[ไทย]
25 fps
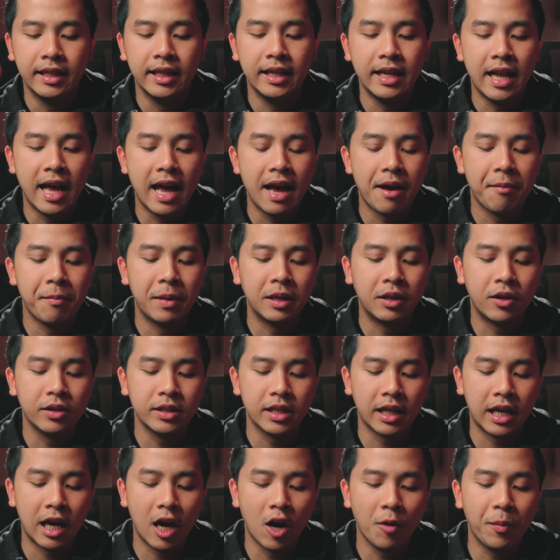ทีเนี้ยมันก็
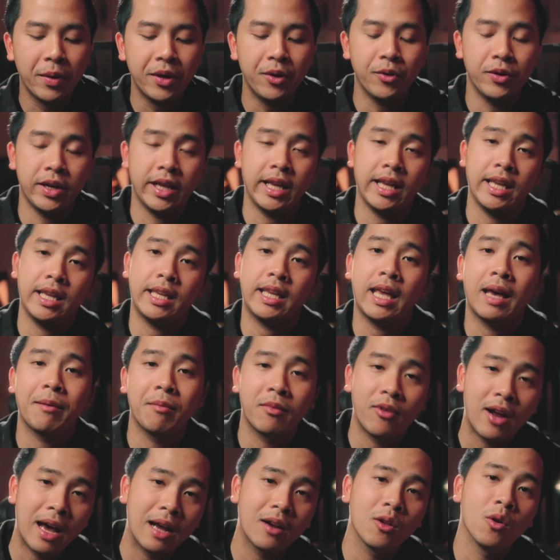จะเข้าไปอยู่ในแค
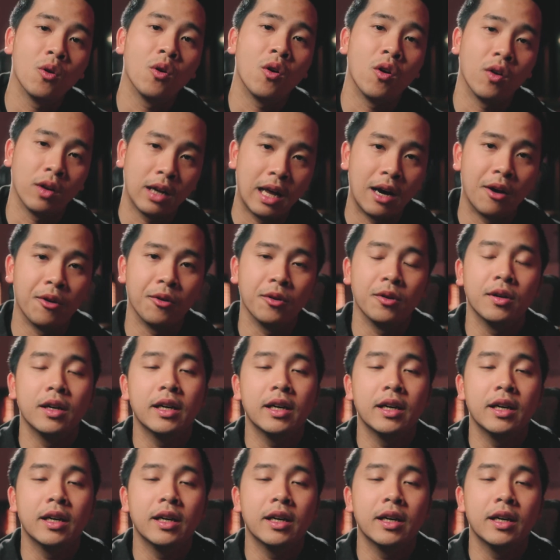ม e r a Roll ของเรา